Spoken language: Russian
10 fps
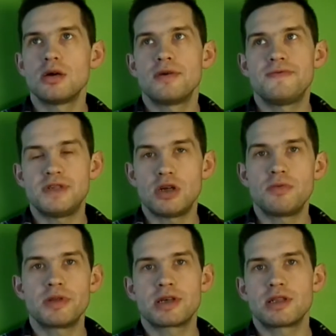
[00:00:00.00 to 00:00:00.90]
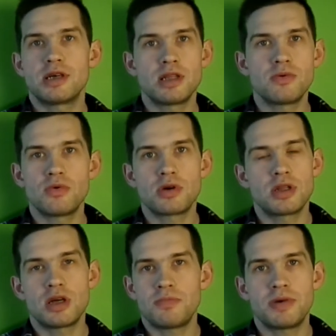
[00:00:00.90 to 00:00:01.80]
все любят, когда на его
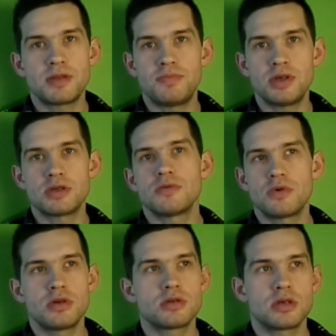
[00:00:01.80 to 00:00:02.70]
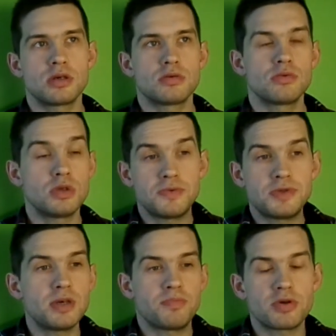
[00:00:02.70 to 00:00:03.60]
канал подписываются. Ну, не
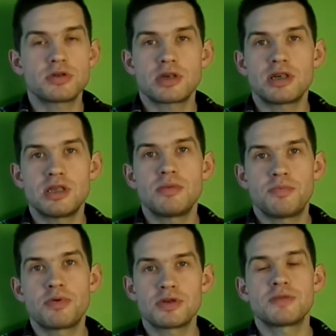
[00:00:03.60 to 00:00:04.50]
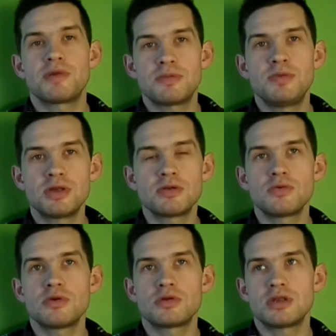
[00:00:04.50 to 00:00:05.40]
все, просто хотя бы просто
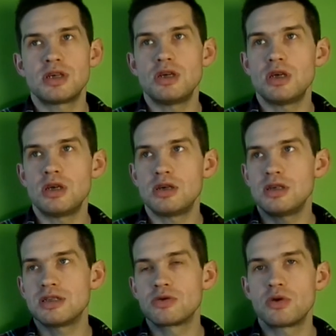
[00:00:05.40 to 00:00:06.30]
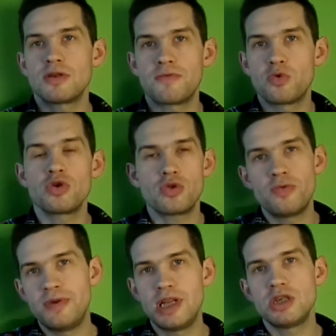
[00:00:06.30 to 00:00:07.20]
подписываются и из года в год
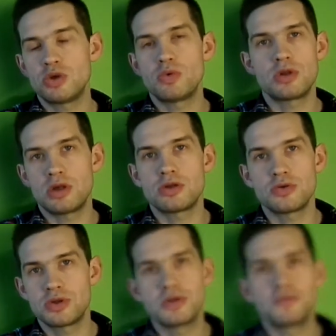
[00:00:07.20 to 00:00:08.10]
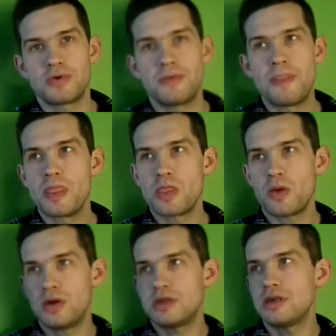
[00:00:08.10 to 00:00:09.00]
увеличивают эту цифру.
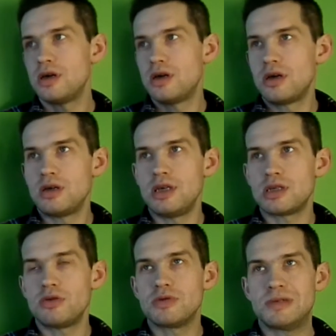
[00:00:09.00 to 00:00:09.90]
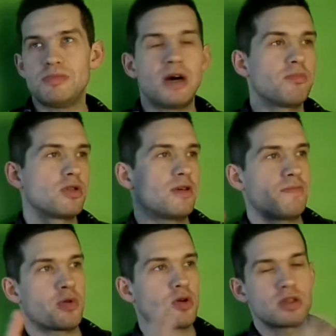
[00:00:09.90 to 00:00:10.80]
То есть если у тебя было
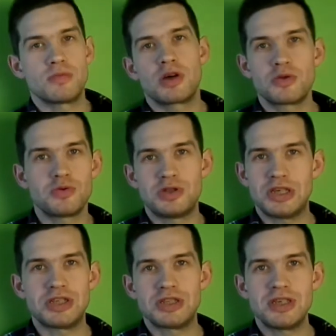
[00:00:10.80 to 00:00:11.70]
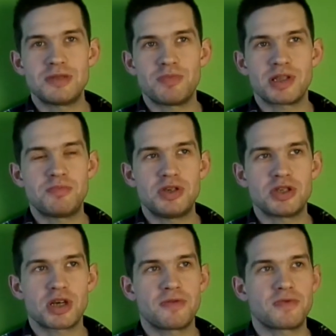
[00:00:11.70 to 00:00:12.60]
в прошлом году 10 тысяч
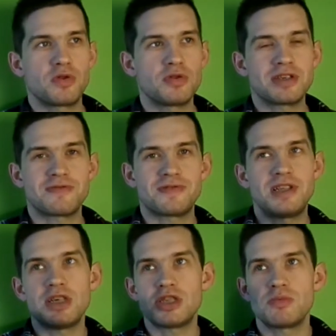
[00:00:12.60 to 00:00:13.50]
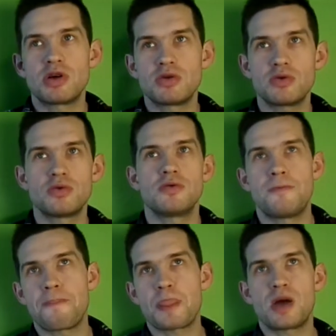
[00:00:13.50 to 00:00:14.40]
подписчиков, то нас в следующем
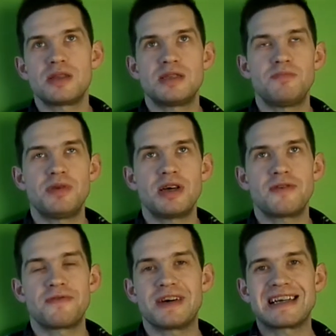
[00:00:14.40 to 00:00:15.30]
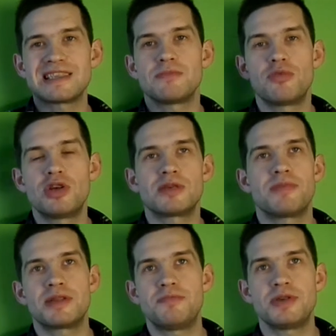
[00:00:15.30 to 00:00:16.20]
году тебе в два раза больше
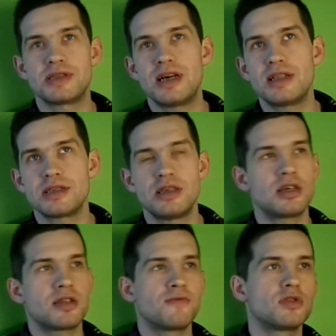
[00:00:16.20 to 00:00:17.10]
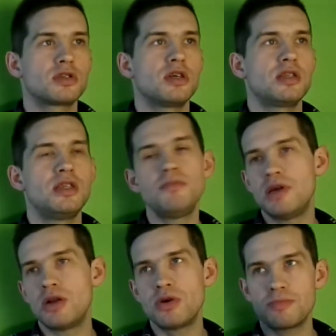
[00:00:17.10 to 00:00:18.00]
подписалось, и это вышло не
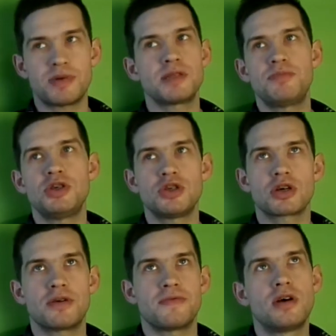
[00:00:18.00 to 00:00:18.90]
миллион подписчиков,